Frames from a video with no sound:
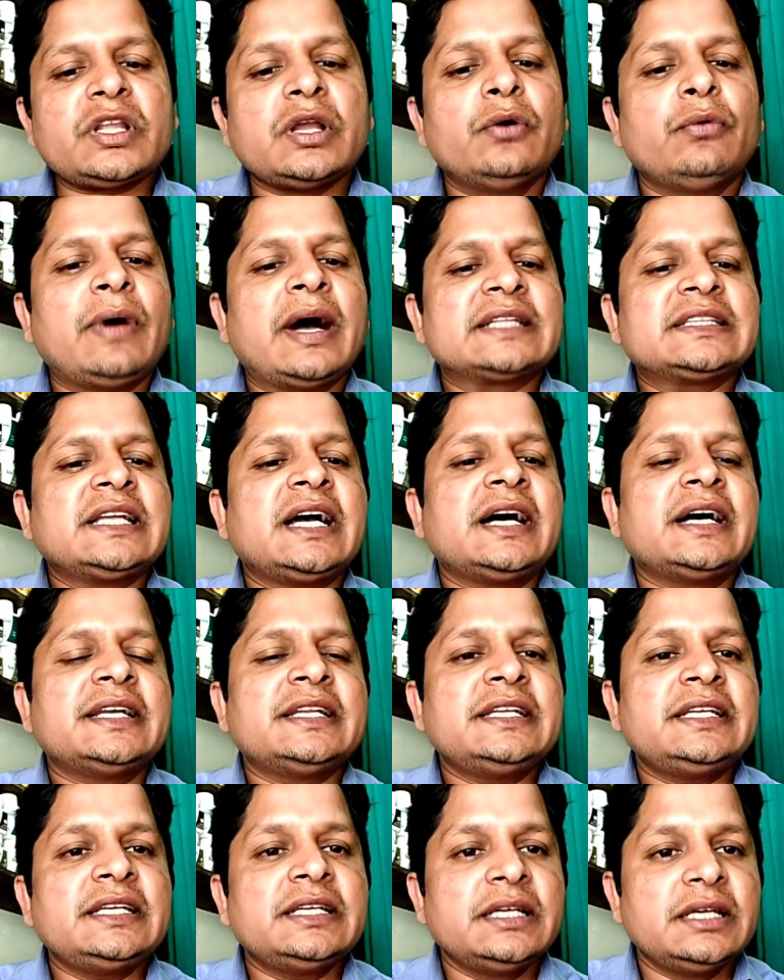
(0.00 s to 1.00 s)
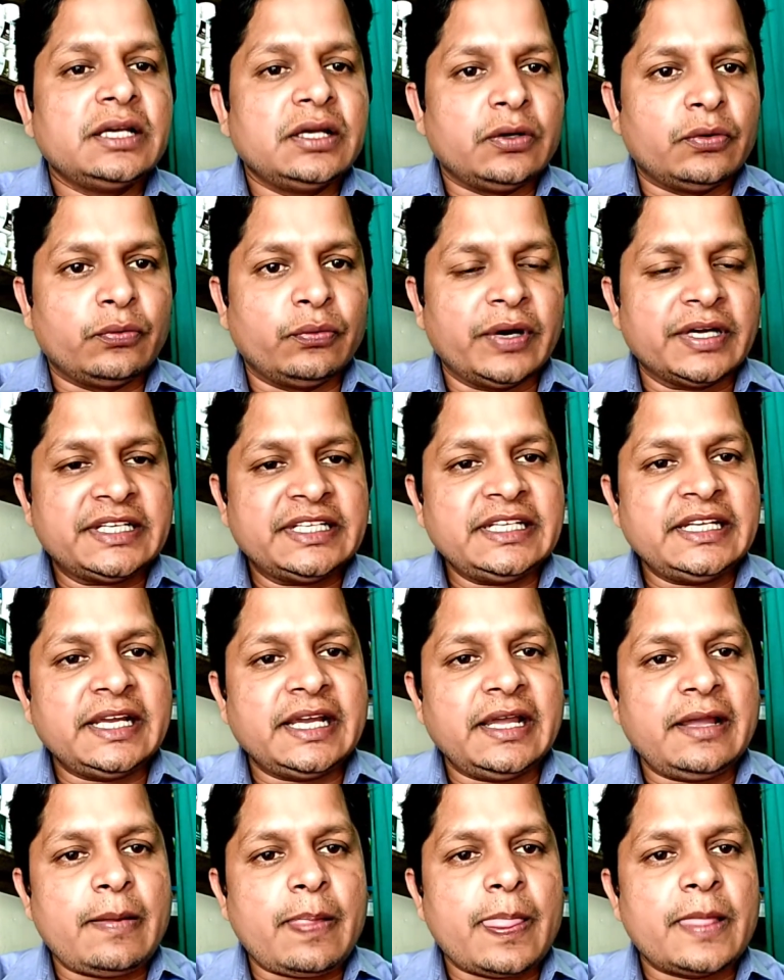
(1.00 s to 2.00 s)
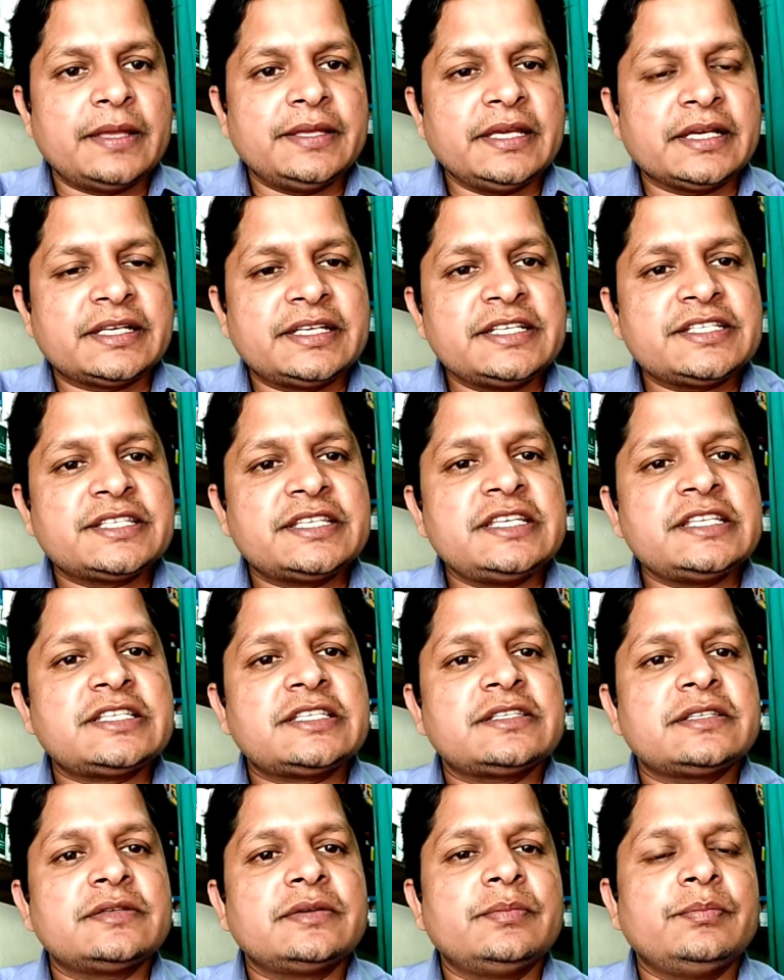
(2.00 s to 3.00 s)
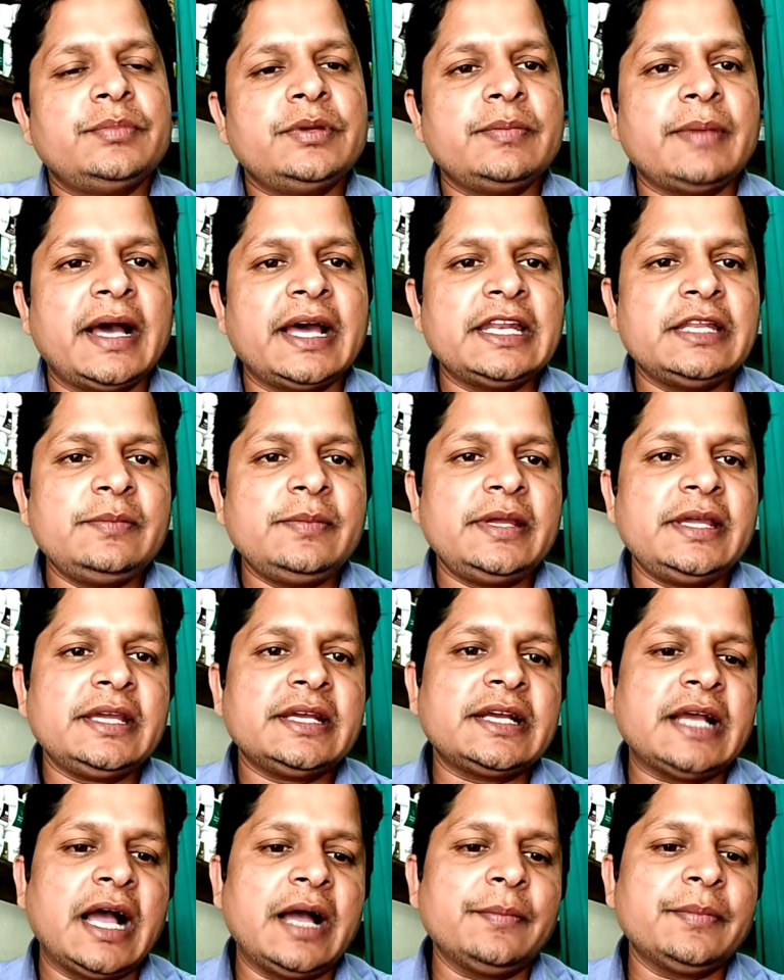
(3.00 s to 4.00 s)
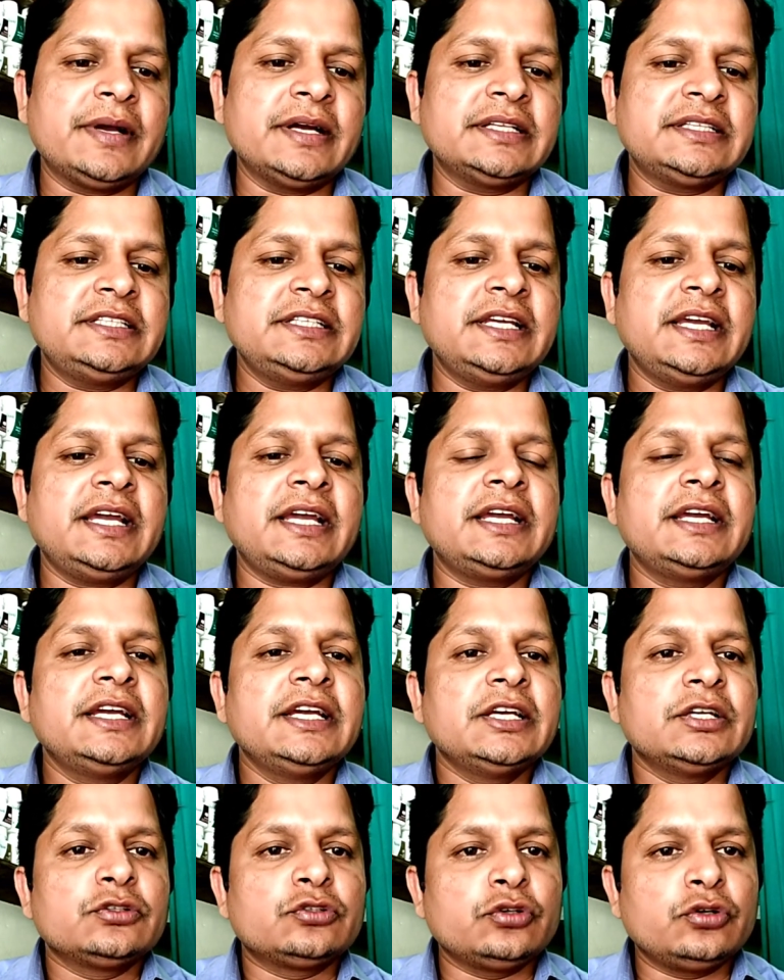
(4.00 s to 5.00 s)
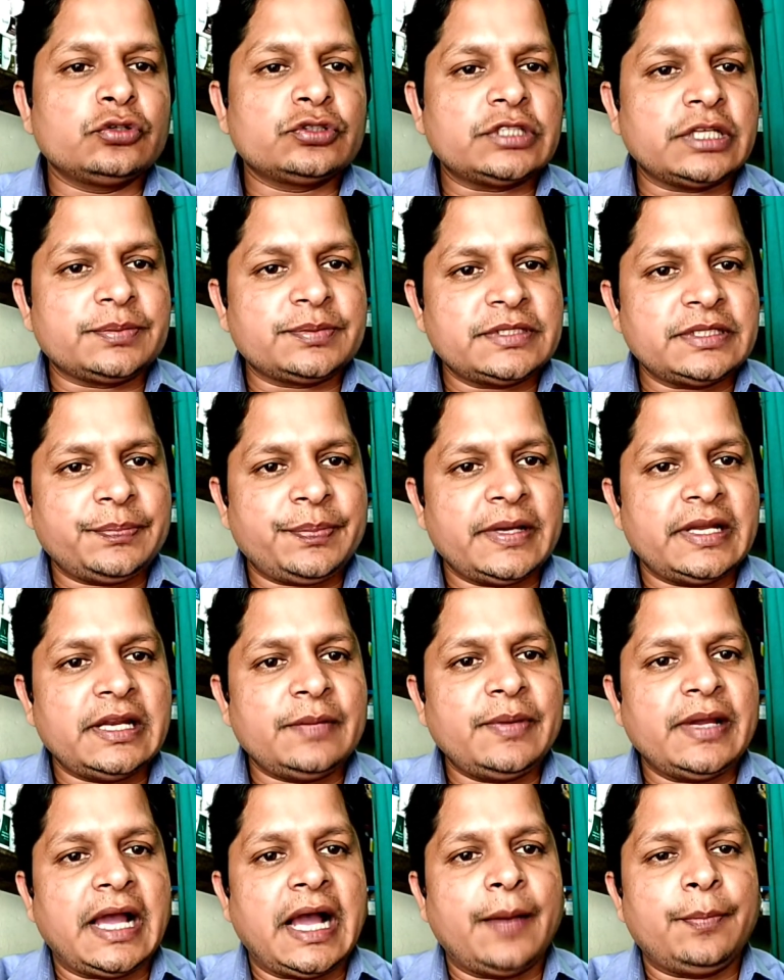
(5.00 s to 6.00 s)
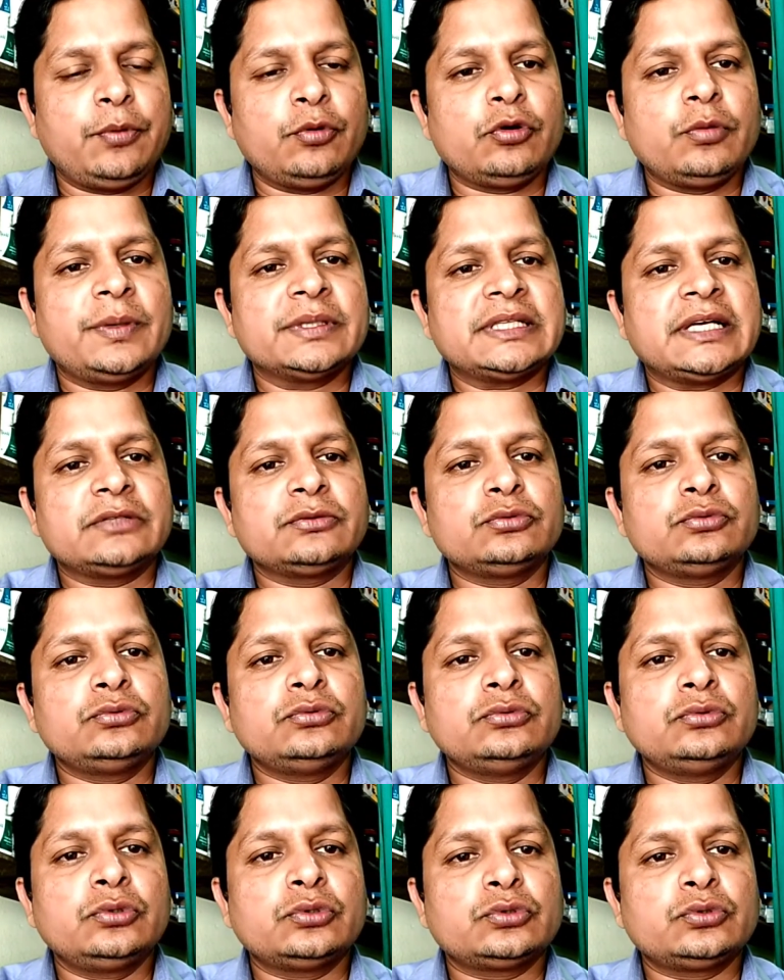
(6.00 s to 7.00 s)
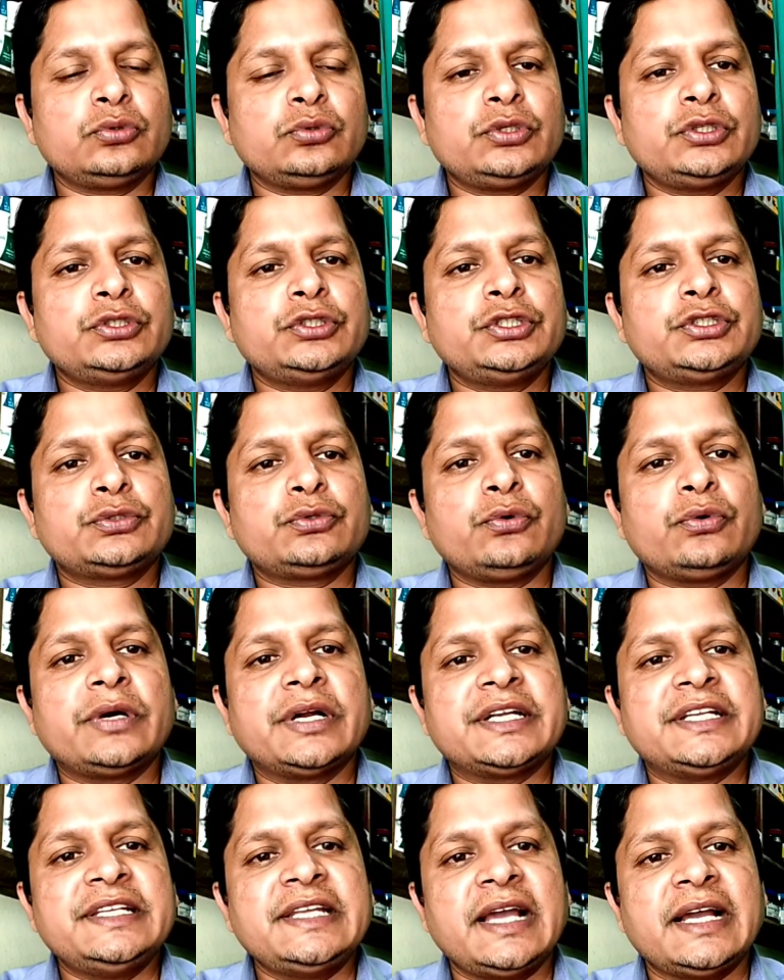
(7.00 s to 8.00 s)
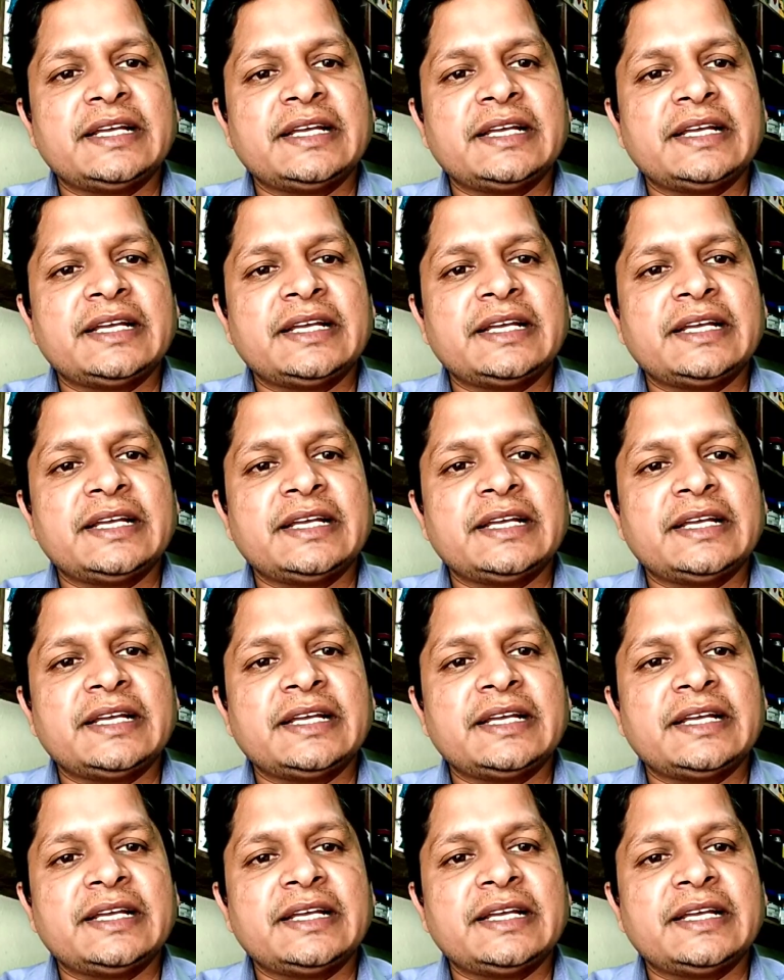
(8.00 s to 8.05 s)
वाताहारी वटी है यह किस किस बीमारी में काम करती है तो सबसे पहले मैं आप लोग को बता दूँ दोस्तों कि जिसको गठिया